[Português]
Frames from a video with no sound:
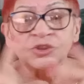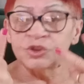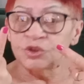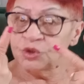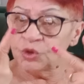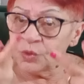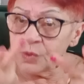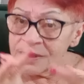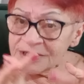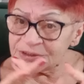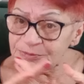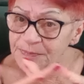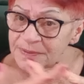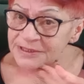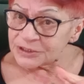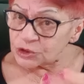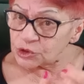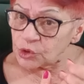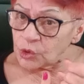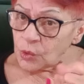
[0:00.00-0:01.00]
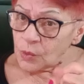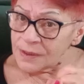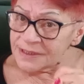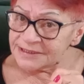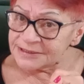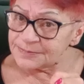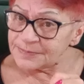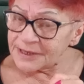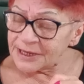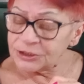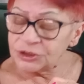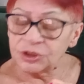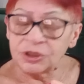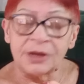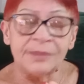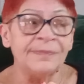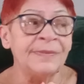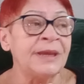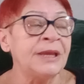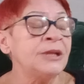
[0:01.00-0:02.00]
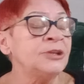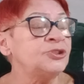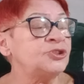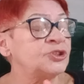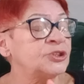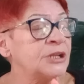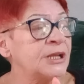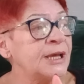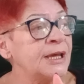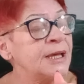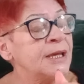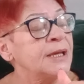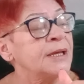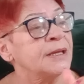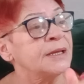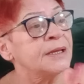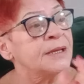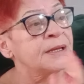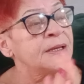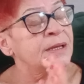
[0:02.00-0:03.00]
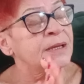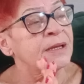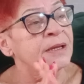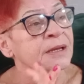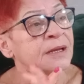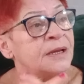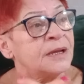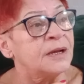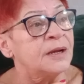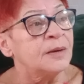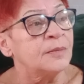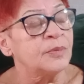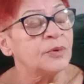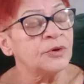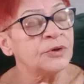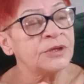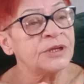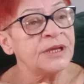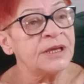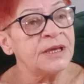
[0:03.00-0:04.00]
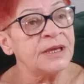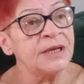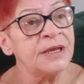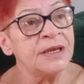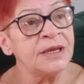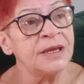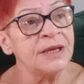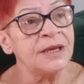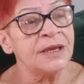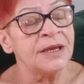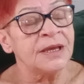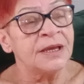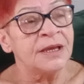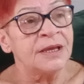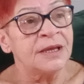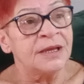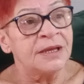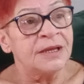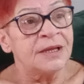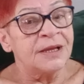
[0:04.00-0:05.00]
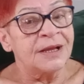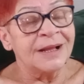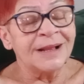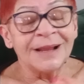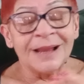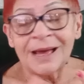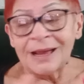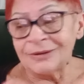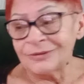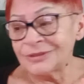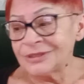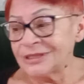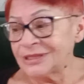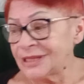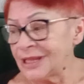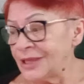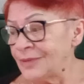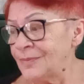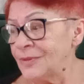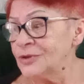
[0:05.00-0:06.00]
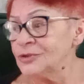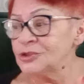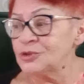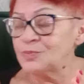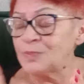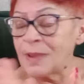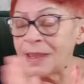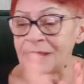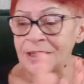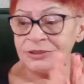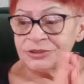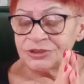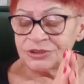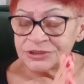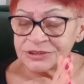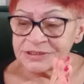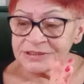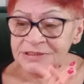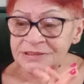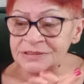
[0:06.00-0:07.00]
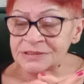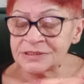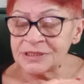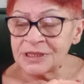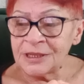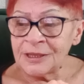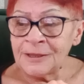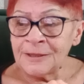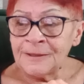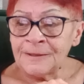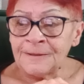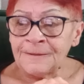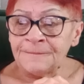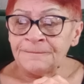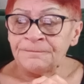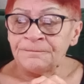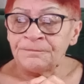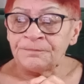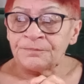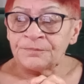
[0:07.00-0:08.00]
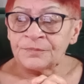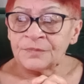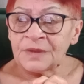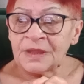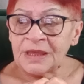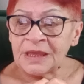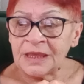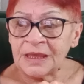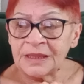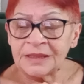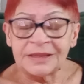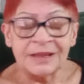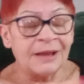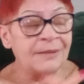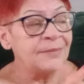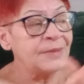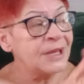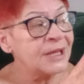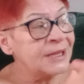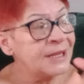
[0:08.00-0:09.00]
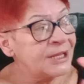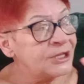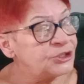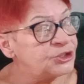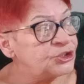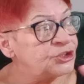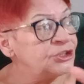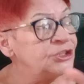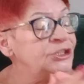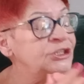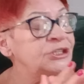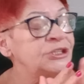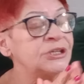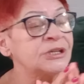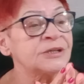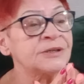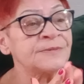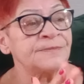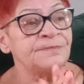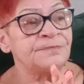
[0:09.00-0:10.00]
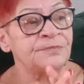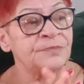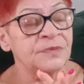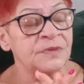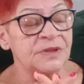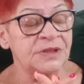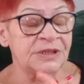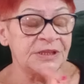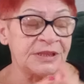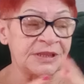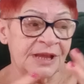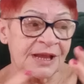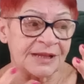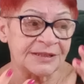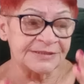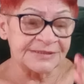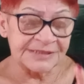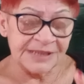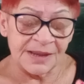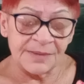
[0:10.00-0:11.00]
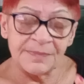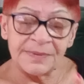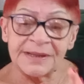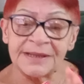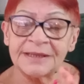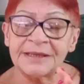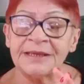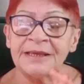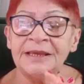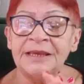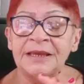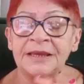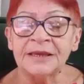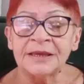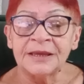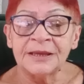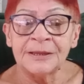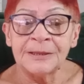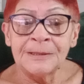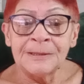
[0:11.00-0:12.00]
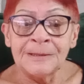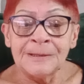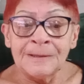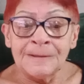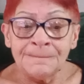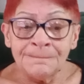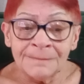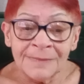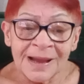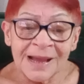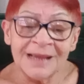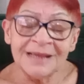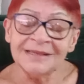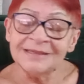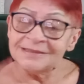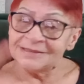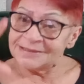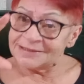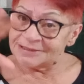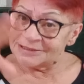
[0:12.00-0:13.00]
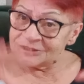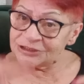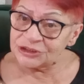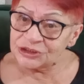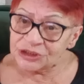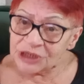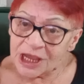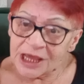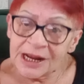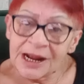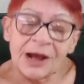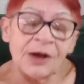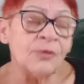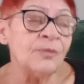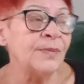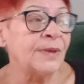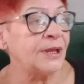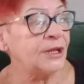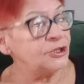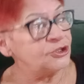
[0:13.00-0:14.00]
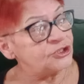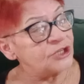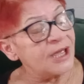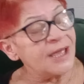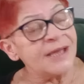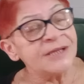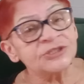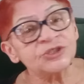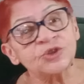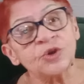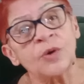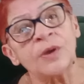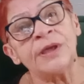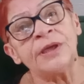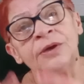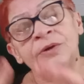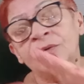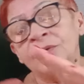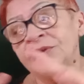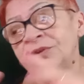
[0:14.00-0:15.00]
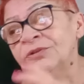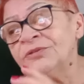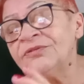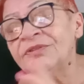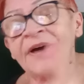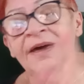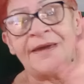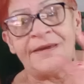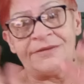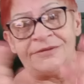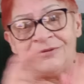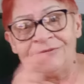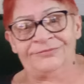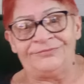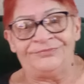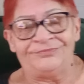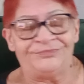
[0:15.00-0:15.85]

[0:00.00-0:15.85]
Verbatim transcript: duas pessoas praticamente, né? Porque, claro que tem meus pets, é, tem a minha netinha, que tá sempre aqui. Mas, geralmente, é só eu e o velho.